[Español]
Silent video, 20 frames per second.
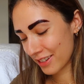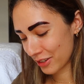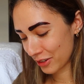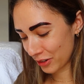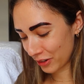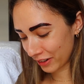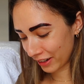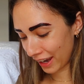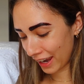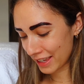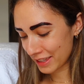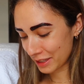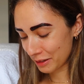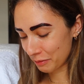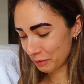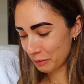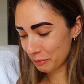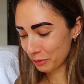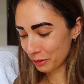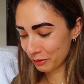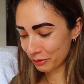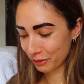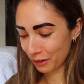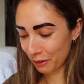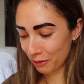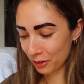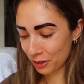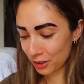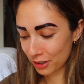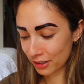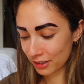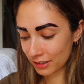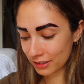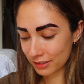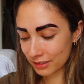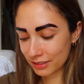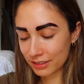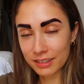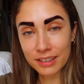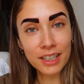No os riáis de mí, por favor
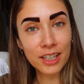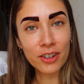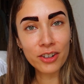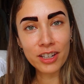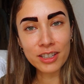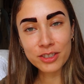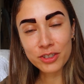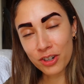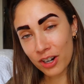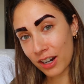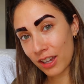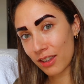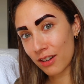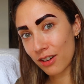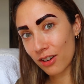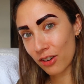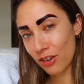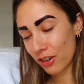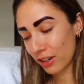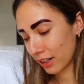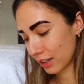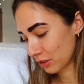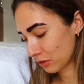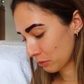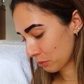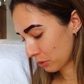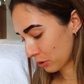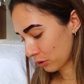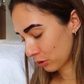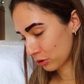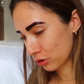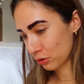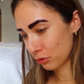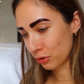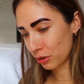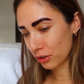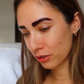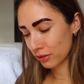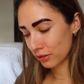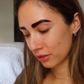Creo que he escogido un color que es un poco
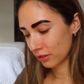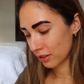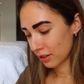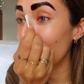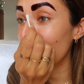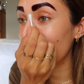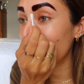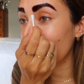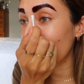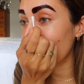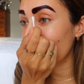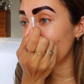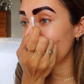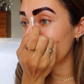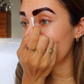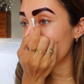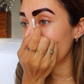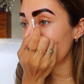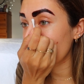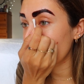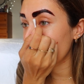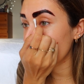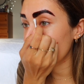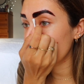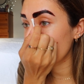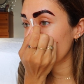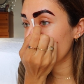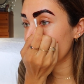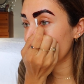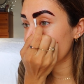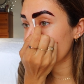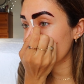oscuro. Tengo aquí el agua micelar y me voy a